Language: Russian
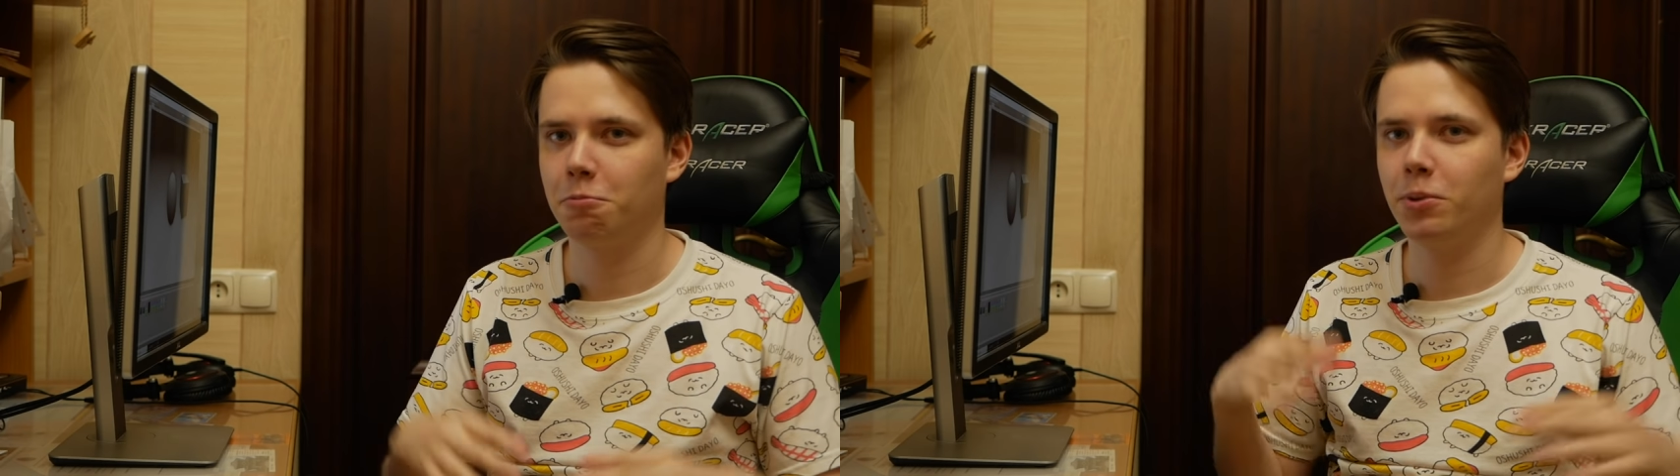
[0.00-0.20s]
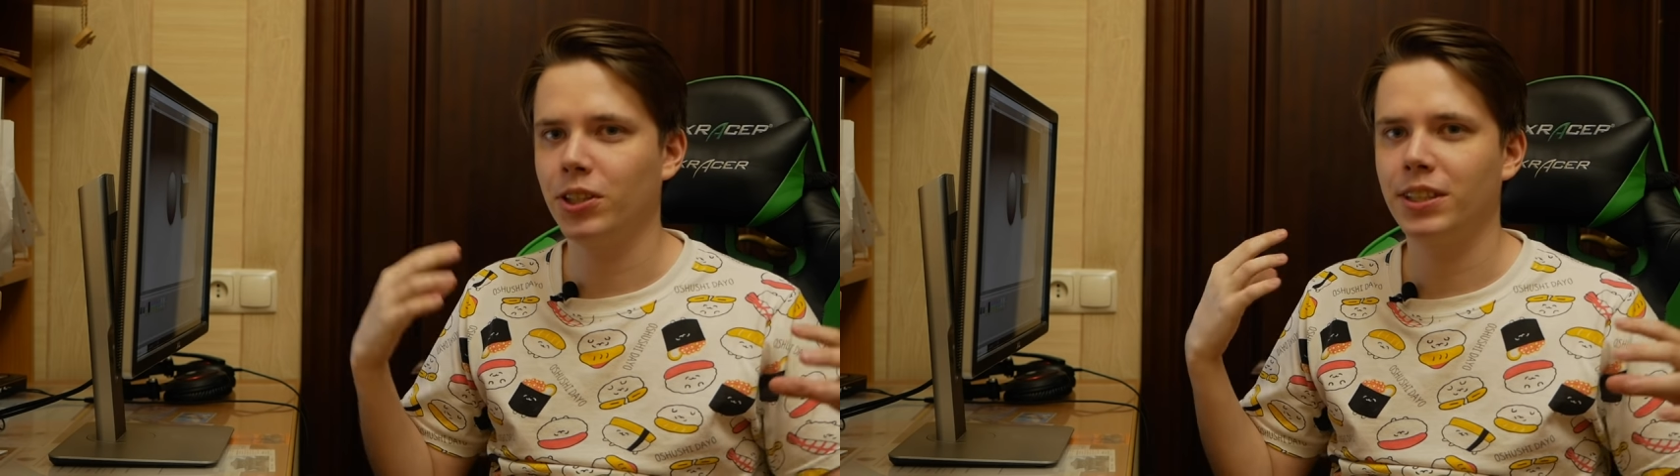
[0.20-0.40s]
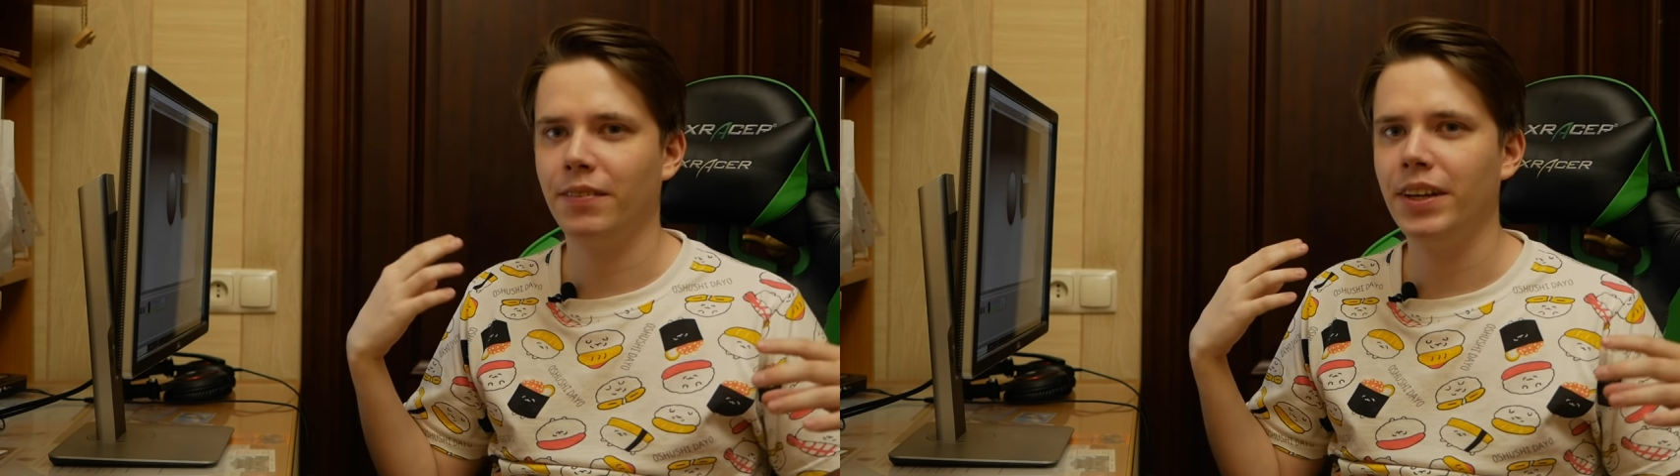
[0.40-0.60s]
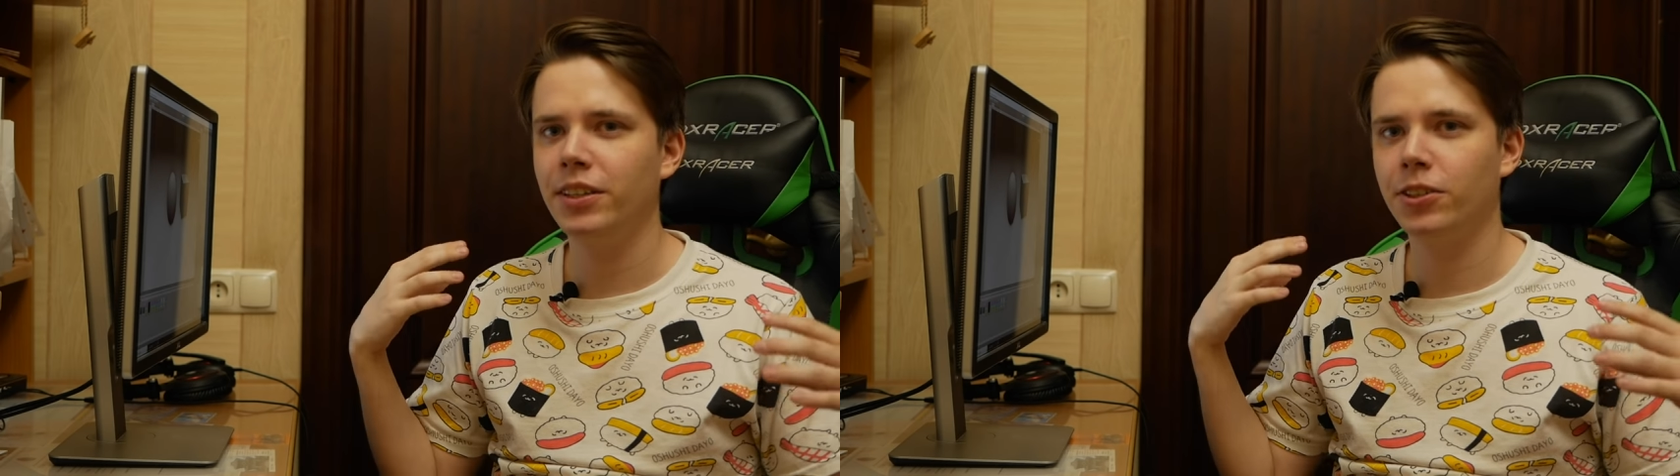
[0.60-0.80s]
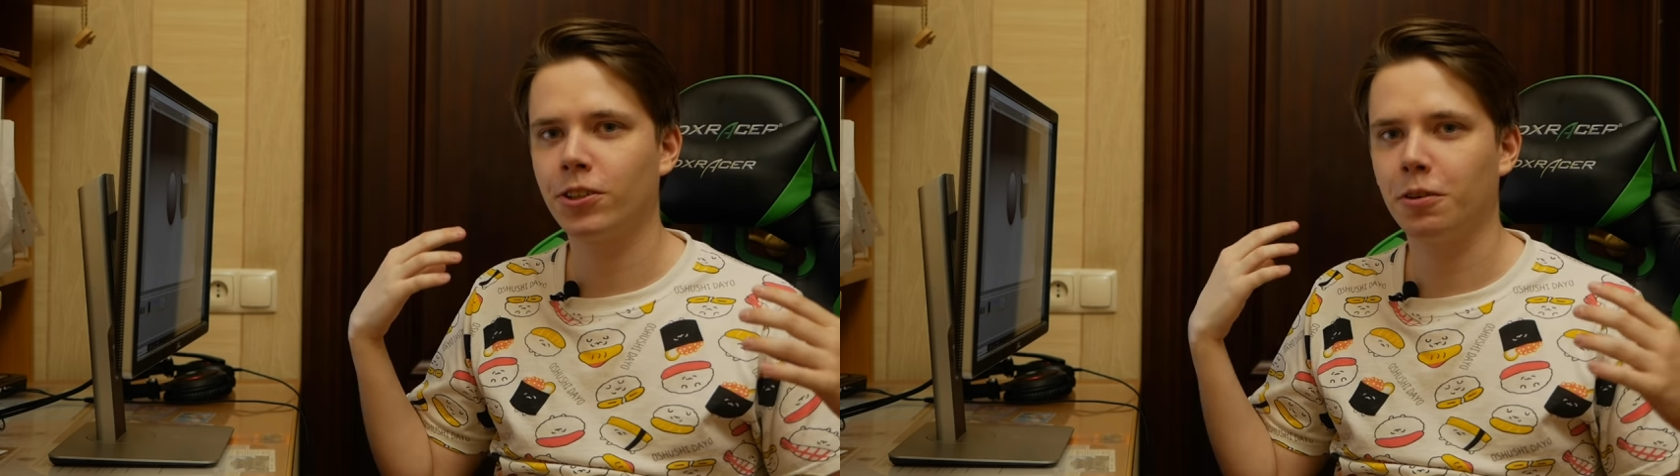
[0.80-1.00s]
Вот можно
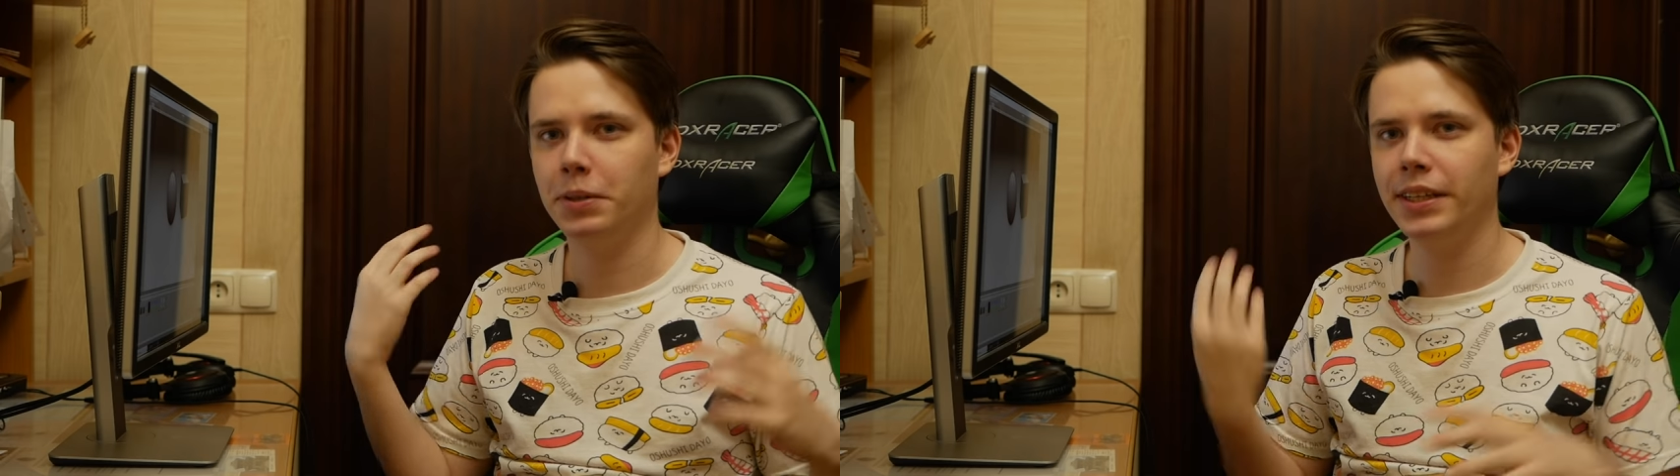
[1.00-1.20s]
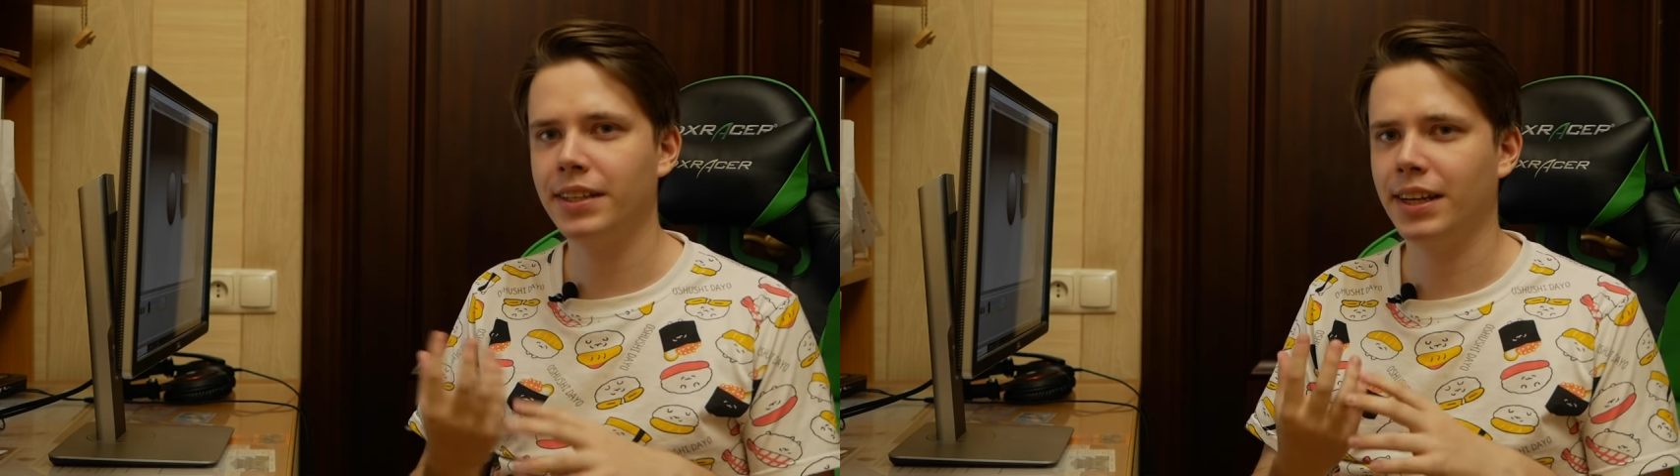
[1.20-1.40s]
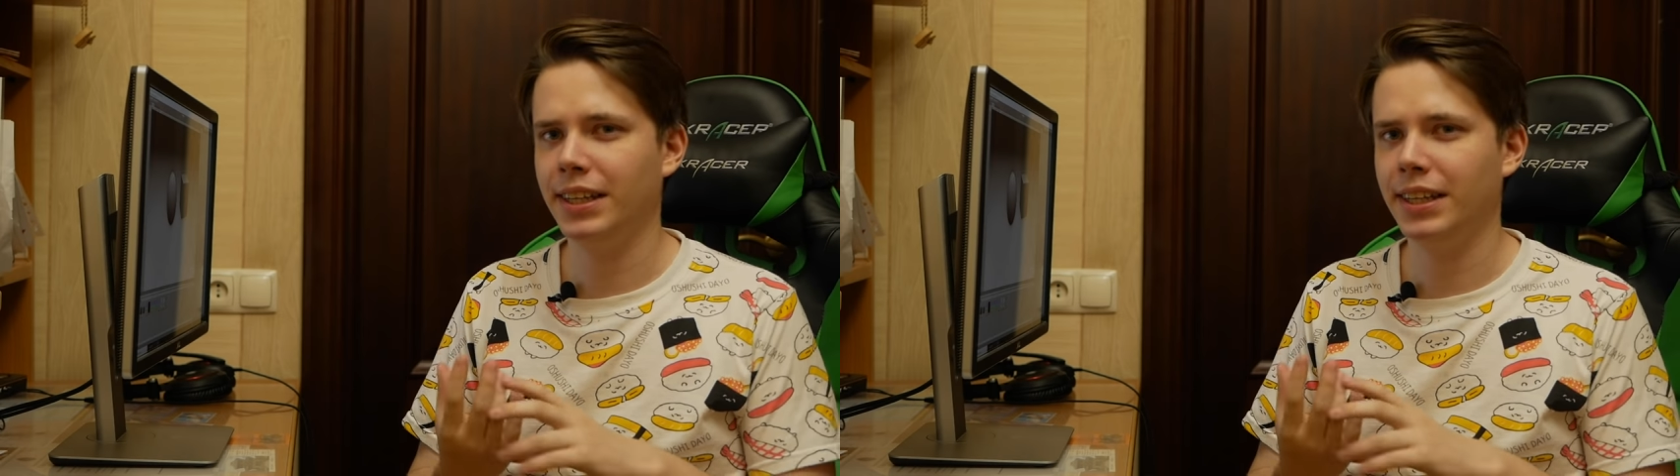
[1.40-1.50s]
заметить, что объекты,